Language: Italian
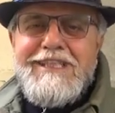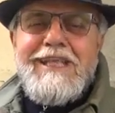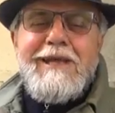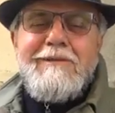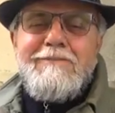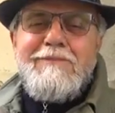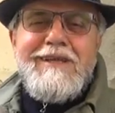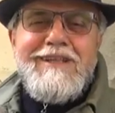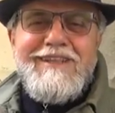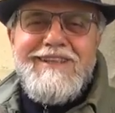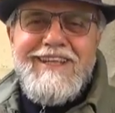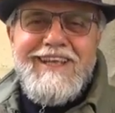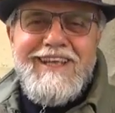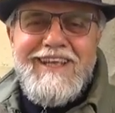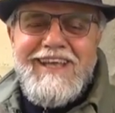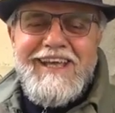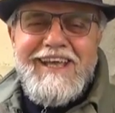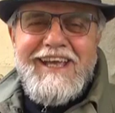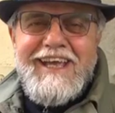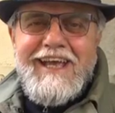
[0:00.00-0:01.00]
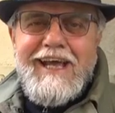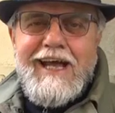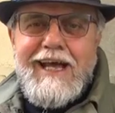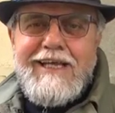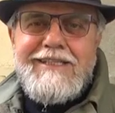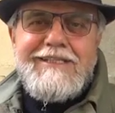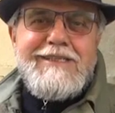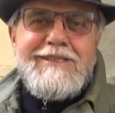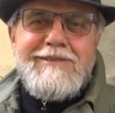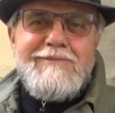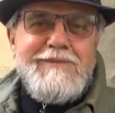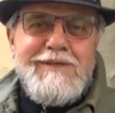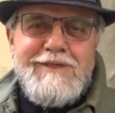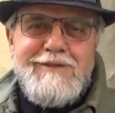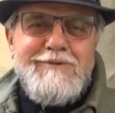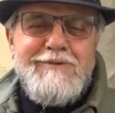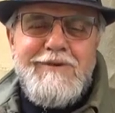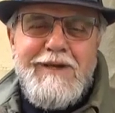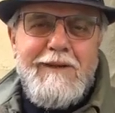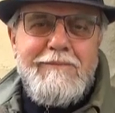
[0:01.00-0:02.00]
debiti a
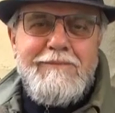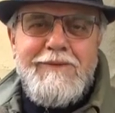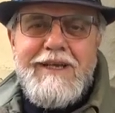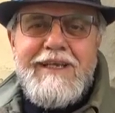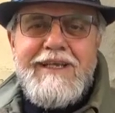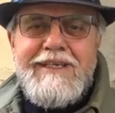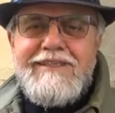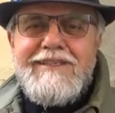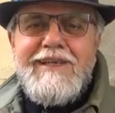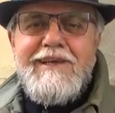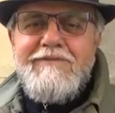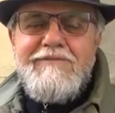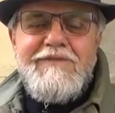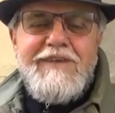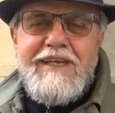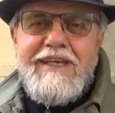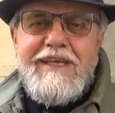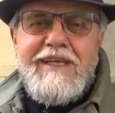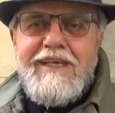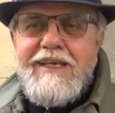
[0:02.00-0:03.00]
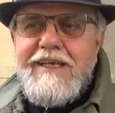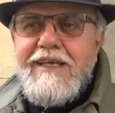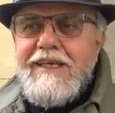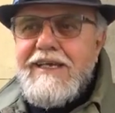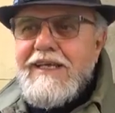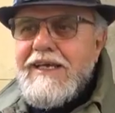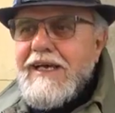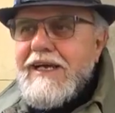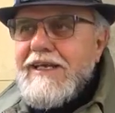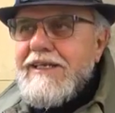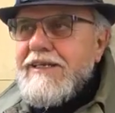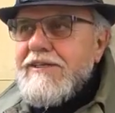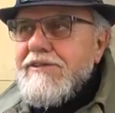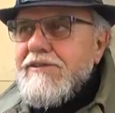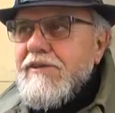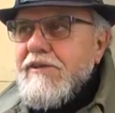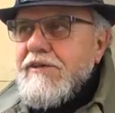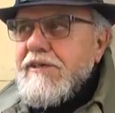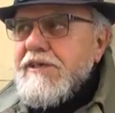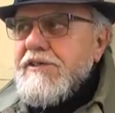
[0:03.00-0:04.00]
dismisura perché Salvini ha
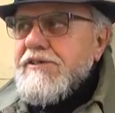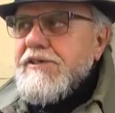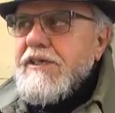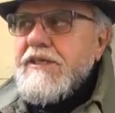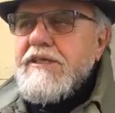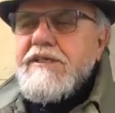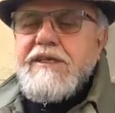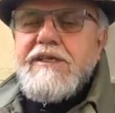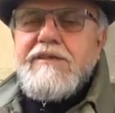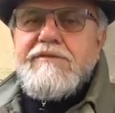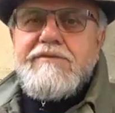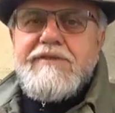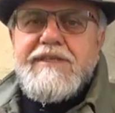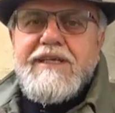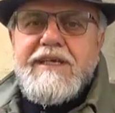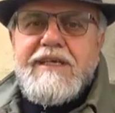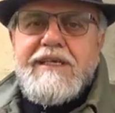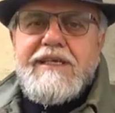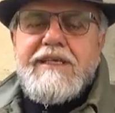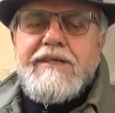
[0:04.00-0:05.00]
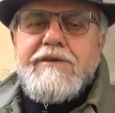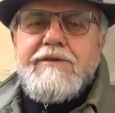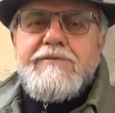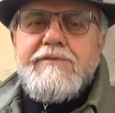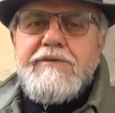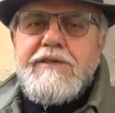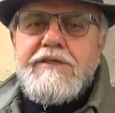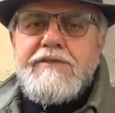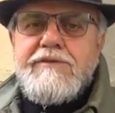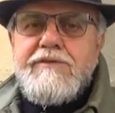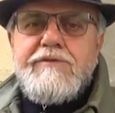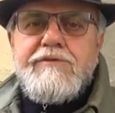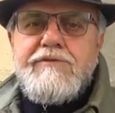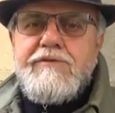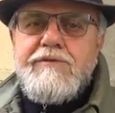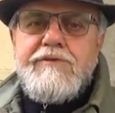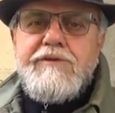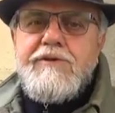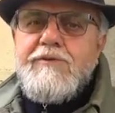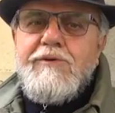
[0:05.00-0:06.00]
detto no, che c'entra aiutare i comuni, sono
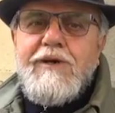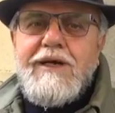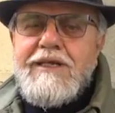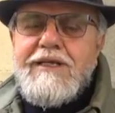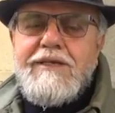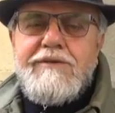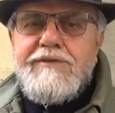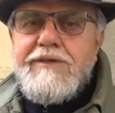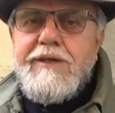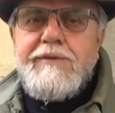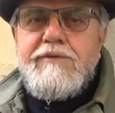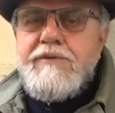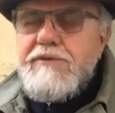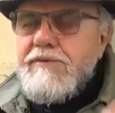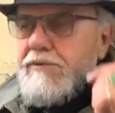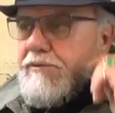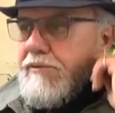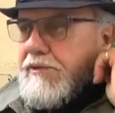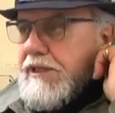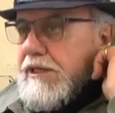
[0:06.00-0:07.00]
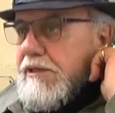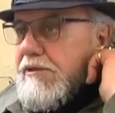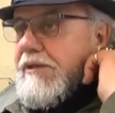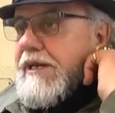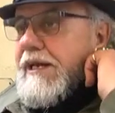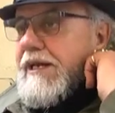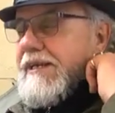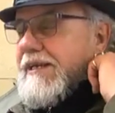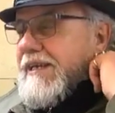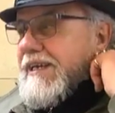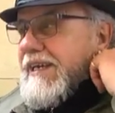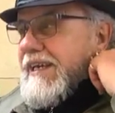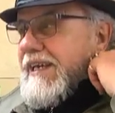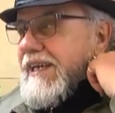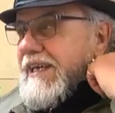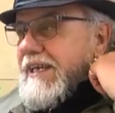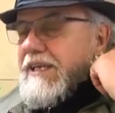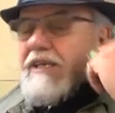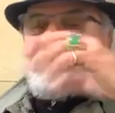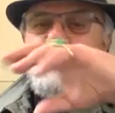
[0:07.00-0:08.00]
tutti uguali, aiutiamoli tutti. Allora
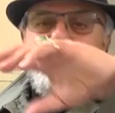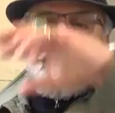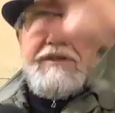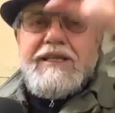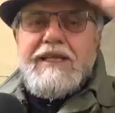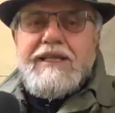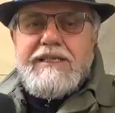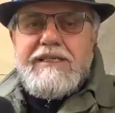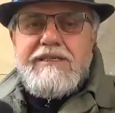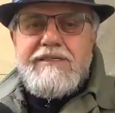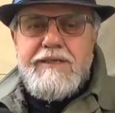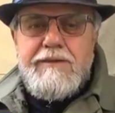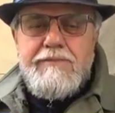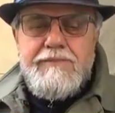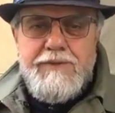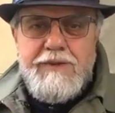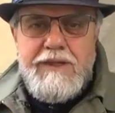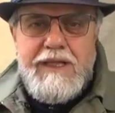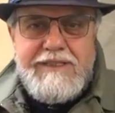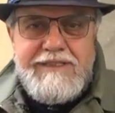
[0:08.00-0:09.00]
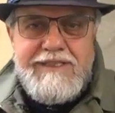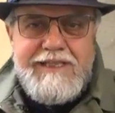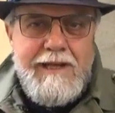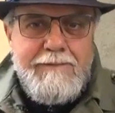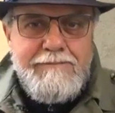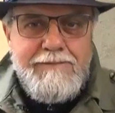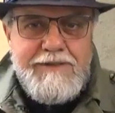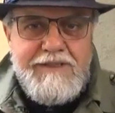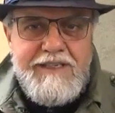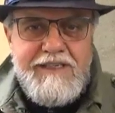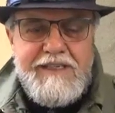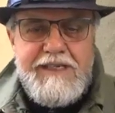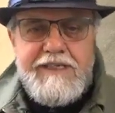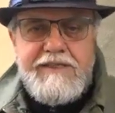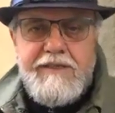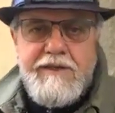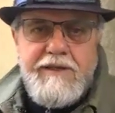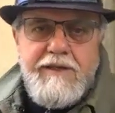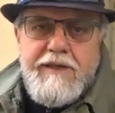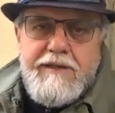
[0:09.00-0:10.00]
i giornalisti e poi la stampa si è
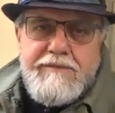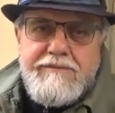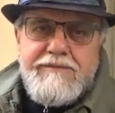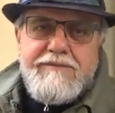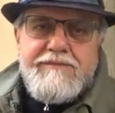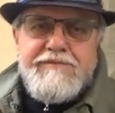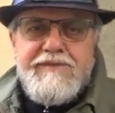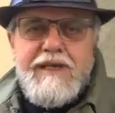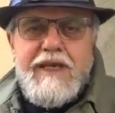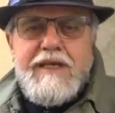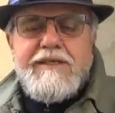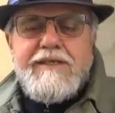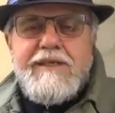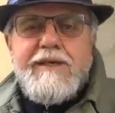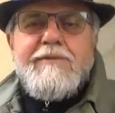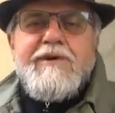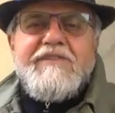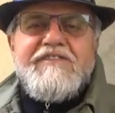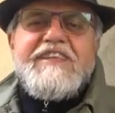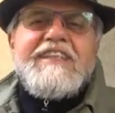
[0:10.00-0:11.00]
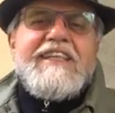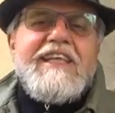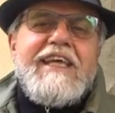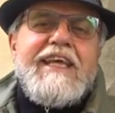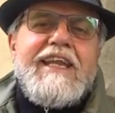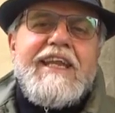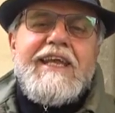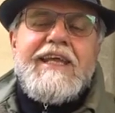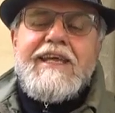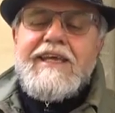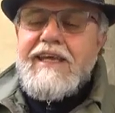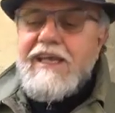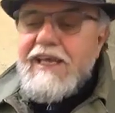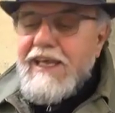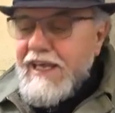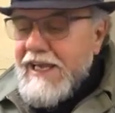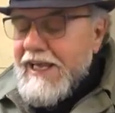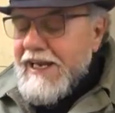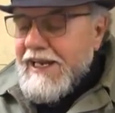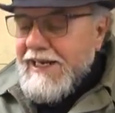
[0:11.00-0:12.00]
chiesta eh, beh, andiamo a vedere
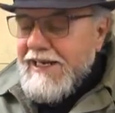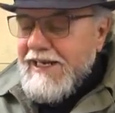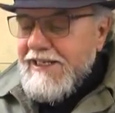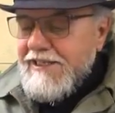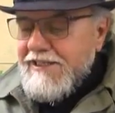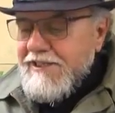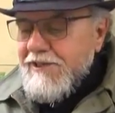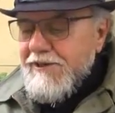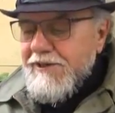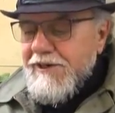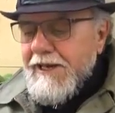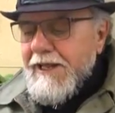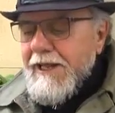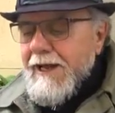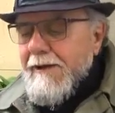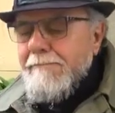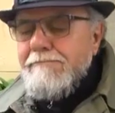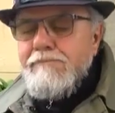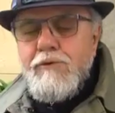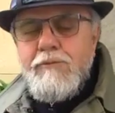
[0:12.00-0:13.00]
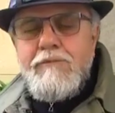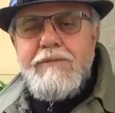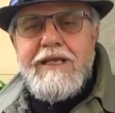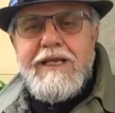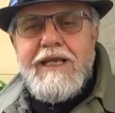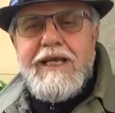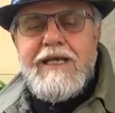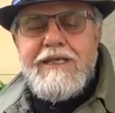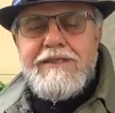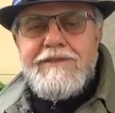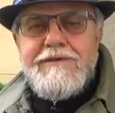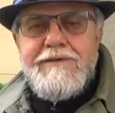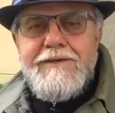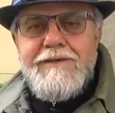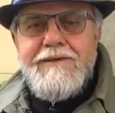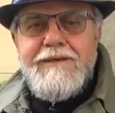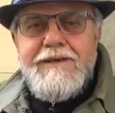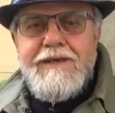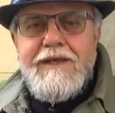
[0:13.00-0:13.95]
e la Nazione ha pubblicato